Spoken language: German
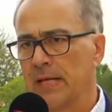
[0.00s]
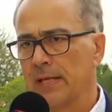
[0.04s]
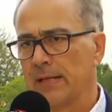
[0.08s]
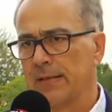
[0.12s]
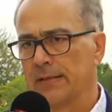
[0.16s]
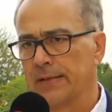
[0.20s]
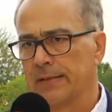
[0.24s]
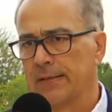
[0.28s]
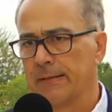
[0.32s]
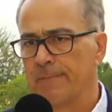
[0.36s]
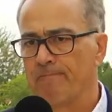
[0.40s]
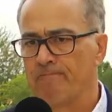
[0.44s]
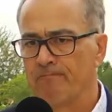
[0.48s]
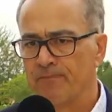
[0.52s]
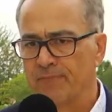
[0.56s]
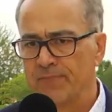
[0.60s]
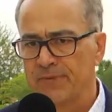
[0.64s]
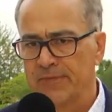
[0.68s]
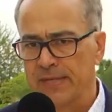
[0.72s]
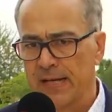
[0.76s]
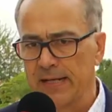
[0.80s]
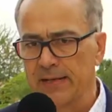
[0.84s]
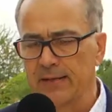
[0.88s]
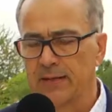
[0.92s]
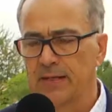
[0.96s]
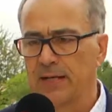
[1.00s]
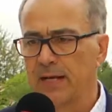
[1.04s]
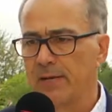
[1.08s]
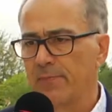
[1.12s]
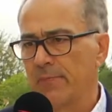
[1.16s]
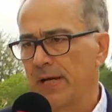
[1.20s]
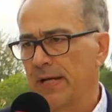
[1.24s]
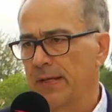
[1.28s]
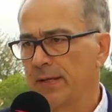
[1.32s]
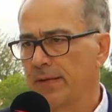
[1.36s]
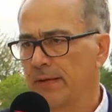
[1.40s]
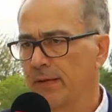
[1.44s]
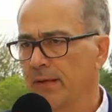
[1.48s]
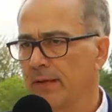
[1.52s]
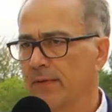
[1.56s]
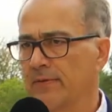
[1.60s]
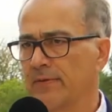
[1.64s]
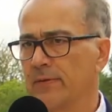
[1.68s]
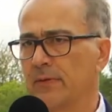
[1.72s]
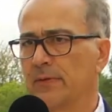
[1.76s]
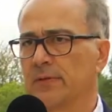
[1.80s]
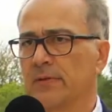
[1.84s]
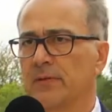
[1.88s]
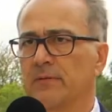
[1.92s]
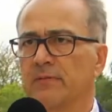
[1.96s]
ähm, dann kann man
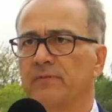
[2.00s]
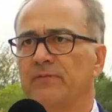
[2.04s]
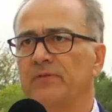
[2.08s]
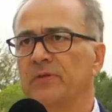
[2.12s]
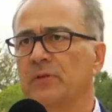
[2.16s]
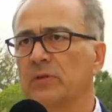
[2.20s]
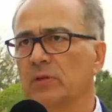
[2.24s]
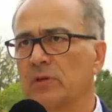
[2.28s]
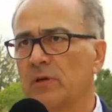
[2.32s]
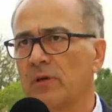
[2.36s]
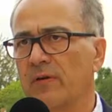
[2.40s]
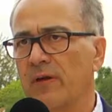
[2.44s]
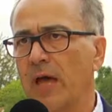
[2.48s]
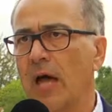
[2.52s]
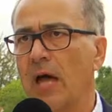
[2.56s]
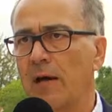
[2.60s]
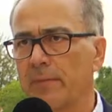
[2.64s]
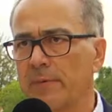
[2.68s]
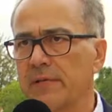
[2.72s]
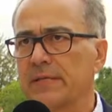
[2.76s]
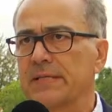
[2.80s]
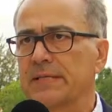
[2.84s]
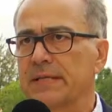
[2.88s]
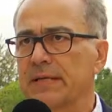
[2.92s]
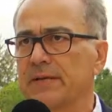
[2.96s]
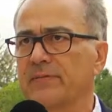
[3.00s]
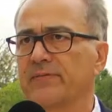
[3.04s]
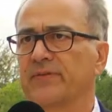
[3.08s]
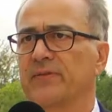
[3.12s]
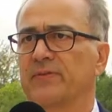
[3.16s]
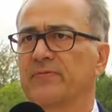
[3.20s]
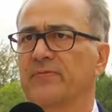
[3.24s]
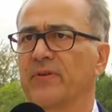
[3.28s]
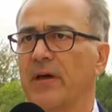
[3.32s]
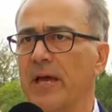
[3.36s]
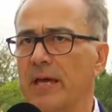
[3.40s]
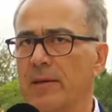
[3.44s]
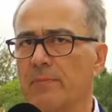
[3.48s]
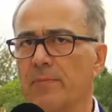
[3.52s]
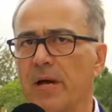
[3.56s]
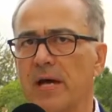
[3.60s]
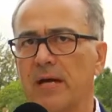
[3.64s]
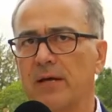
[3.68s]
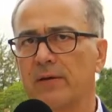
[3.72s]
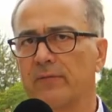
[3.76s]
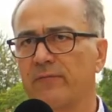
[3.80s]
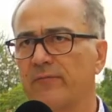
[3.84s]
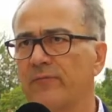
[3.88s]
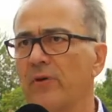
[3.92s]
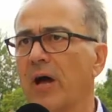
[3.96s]
äh, wieder Arbeitskräfte
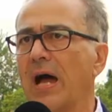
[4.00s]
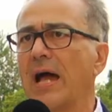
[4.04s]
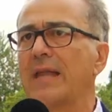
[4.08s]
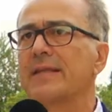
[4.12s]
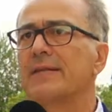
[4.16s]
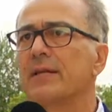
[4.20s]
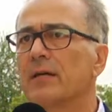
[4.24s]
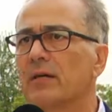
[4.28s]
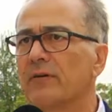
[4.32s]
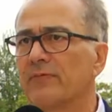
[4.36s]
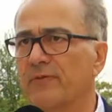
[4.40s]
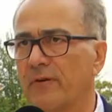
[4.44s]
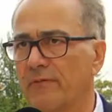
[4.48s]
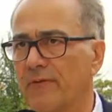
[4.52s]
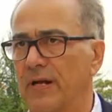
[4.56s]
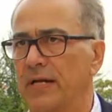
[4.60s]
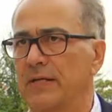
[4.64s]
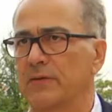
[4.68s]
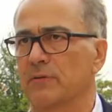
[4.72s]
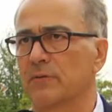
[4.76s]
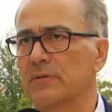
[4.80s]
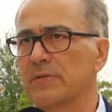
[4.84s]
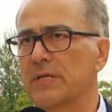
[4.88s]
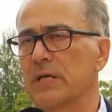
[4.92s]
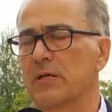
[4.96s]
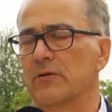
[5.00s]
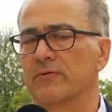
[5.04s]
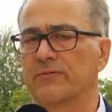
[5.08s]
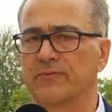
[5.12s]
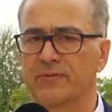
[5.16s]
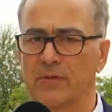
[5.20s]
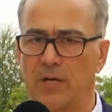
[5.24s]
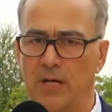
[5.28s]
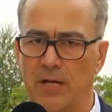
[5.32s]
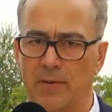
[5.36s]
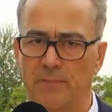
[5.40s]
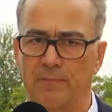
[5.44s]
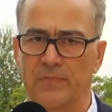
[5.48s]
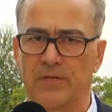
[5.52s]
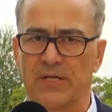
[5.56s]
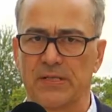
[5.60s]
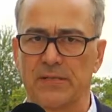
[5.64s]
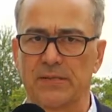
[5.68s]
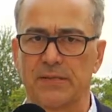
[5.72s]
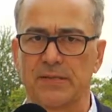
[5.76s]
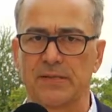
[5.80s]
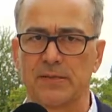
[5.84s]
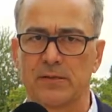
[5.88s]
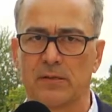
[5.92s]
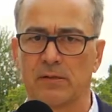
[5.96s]
freimachen für andere Verwaltungsaufgaben. Das
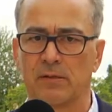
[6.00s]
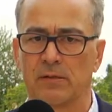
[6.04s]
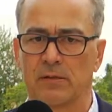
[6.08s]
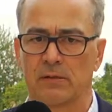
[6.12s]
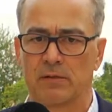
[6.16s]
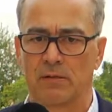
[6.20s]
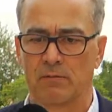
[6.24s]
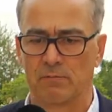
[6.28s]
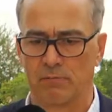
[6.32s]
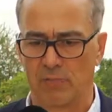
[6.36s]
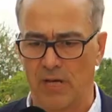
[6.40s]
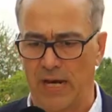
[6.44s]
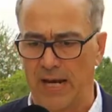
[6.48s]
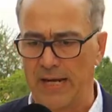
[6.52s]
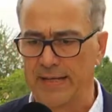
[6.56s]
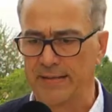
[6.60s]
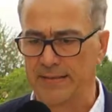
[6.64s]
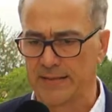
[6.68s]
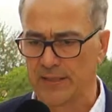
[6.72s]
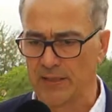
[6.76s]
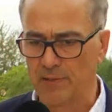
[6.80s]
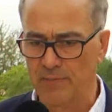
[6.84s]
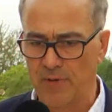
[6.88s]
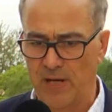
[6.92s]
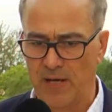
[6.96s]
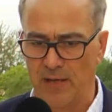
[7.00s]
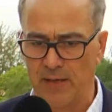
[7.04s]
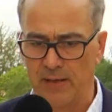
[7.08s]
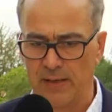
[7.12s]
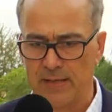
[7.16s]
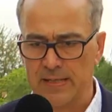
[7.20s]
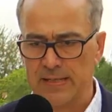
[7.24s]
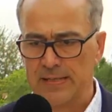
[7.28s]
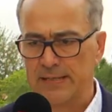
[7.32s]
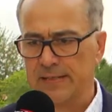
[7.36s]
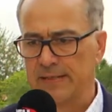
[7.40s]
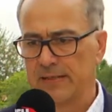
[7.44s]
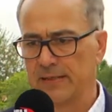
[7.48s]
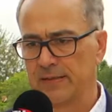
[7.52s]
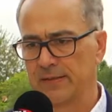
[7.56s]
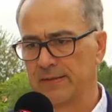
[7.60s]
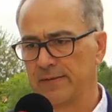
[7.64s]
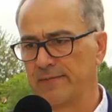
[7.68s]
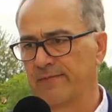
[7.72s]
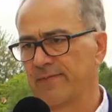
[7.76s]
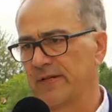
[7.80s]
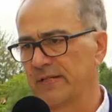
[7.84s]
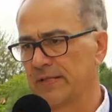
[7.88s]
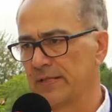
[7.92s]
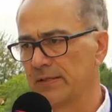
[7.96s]
ist äh, ein Thema,
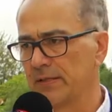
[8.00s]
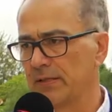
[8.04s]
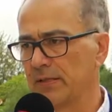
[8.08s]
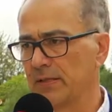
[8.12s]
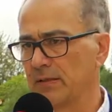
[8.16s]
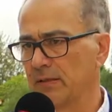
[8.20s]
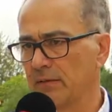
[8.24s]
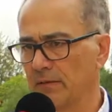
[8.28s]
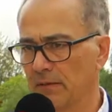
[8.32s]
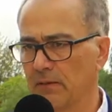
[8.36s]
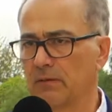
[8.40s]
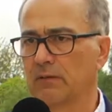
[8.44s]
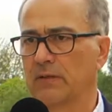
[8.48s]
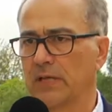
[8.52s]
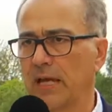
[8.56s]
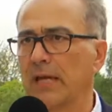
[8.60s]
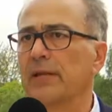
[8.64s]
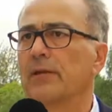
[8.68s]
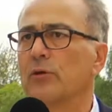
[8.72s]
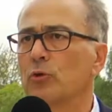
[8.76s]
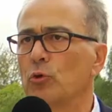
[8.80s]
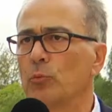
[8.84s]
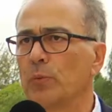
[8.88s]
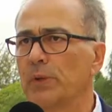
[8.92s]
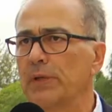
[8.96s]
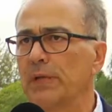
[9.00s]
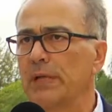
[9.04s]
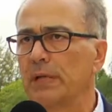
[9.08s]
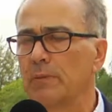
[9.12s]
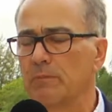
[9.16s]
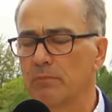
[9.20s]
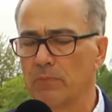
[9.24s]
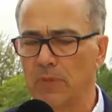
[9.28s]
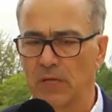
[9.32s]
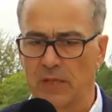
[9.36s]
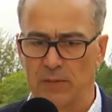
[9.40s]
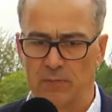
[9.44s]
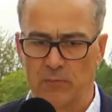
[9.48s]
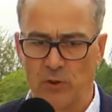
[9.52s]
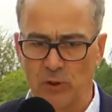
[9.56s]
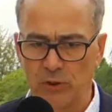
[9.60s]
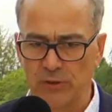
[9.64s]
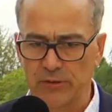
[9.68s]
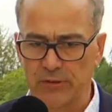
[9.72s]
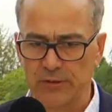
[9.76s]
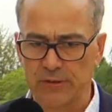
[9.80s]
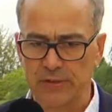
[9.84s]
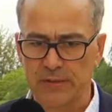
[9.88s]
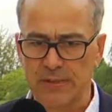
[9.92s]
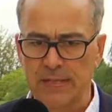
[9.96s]
äh, was ich gerne übernehmen
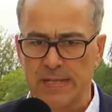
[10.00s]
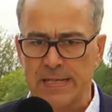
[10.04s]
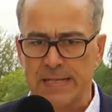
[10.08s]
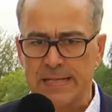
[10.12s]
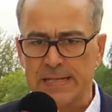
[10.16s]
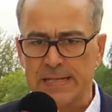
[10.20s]
möchte.